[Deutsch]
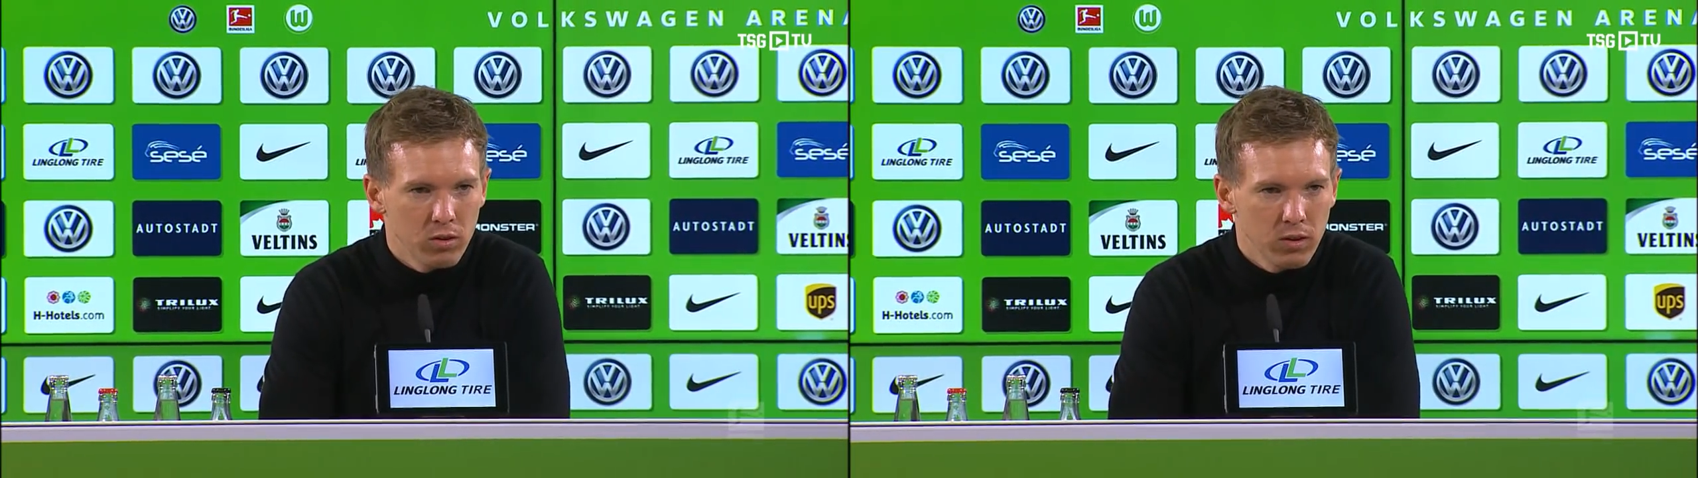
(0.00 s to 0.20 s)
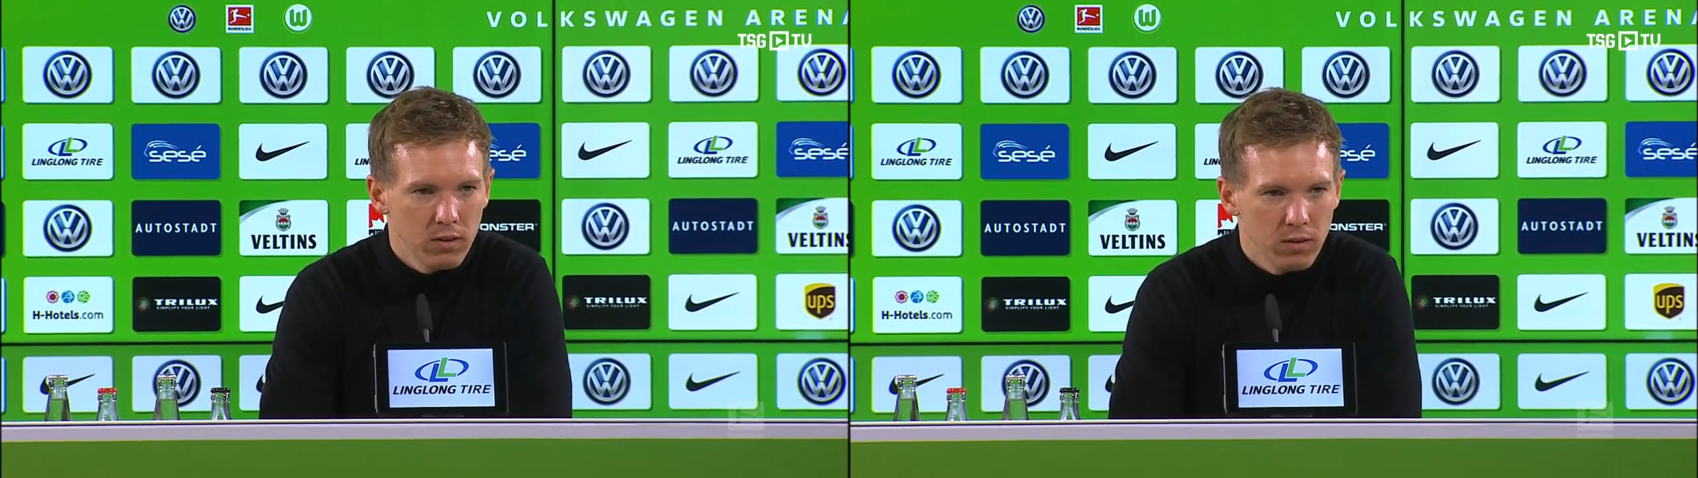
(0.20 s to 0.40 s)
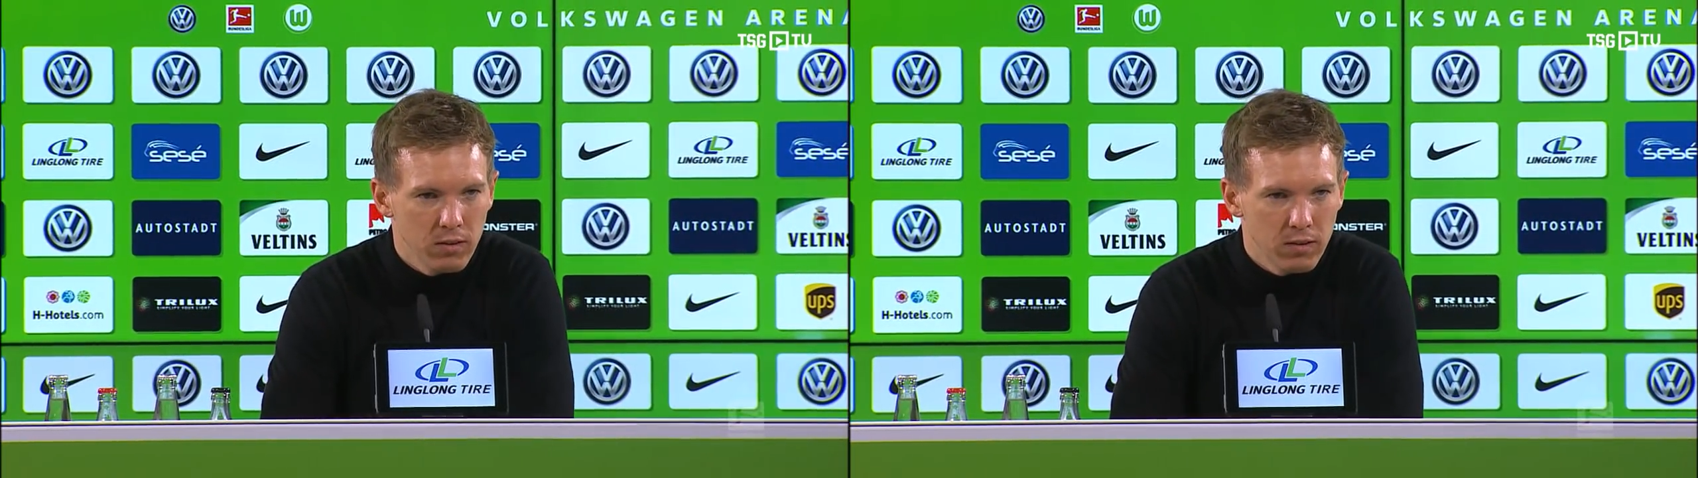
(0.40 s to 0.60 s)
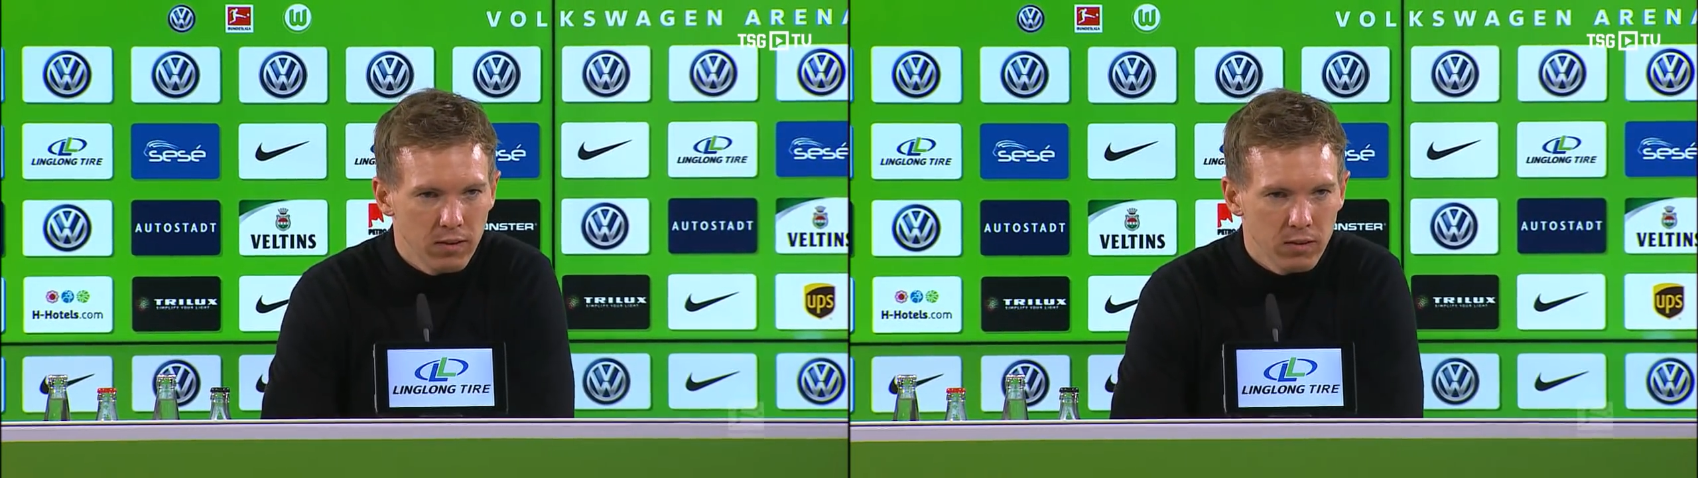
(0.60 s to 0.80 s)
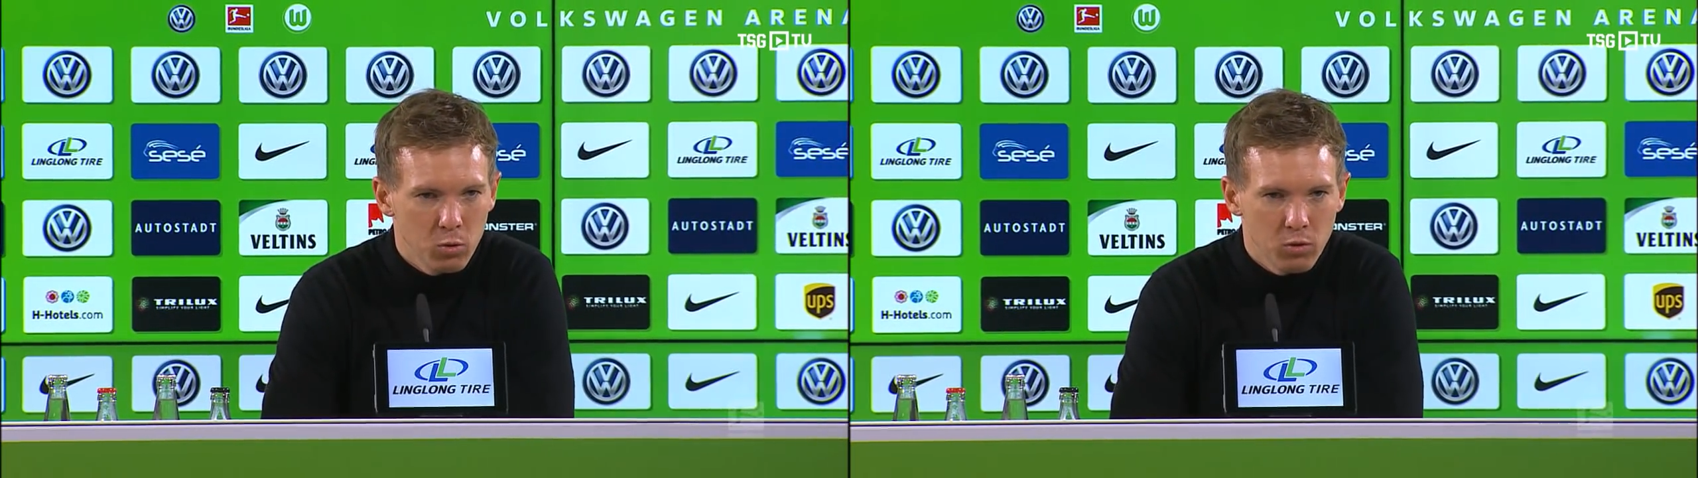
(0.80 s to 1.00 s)
die sehr,
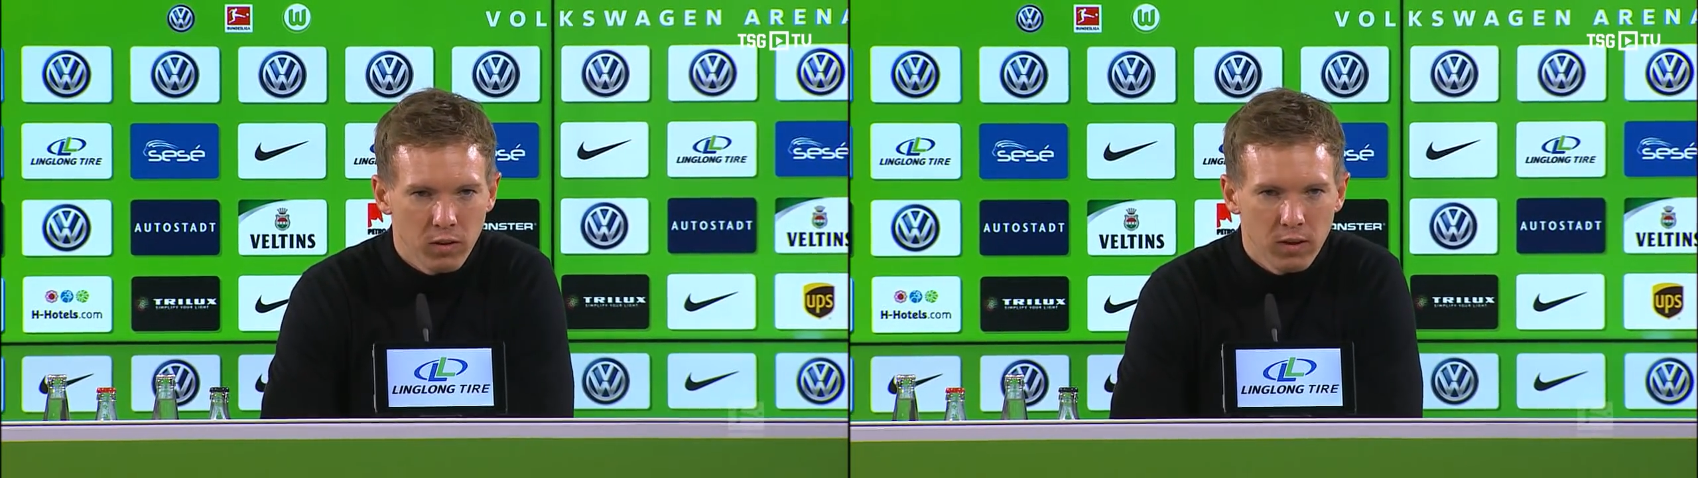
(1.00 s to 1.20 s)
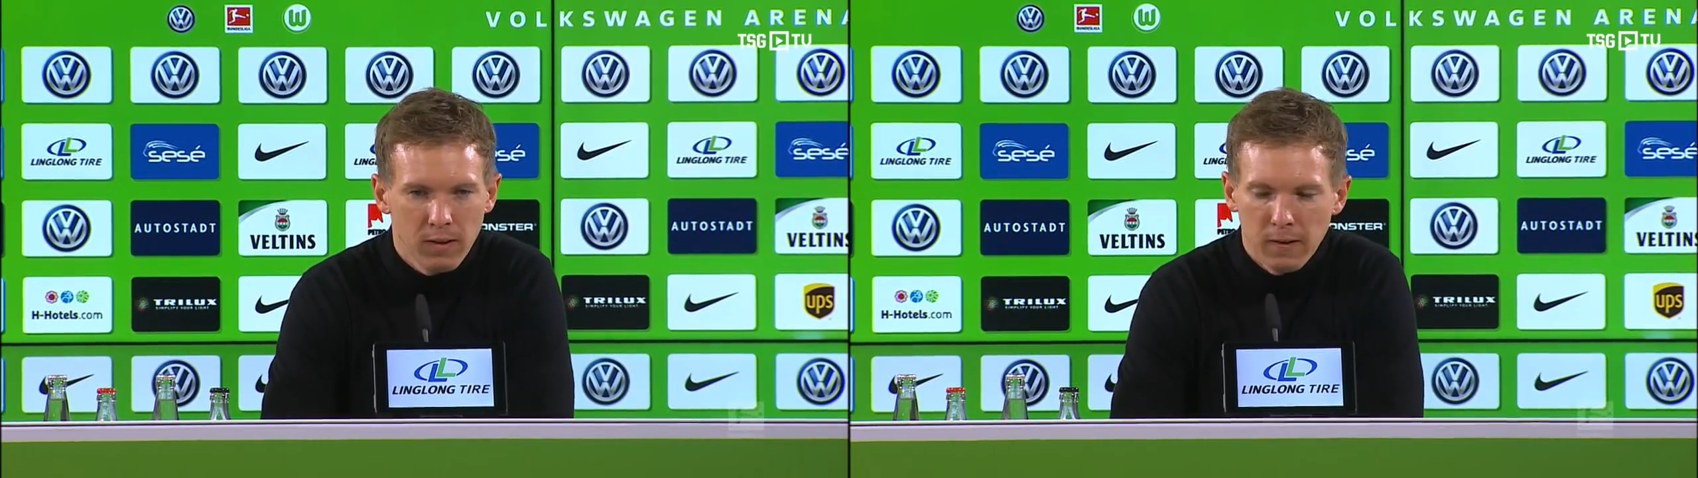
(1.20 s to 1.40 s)
sehr gut war,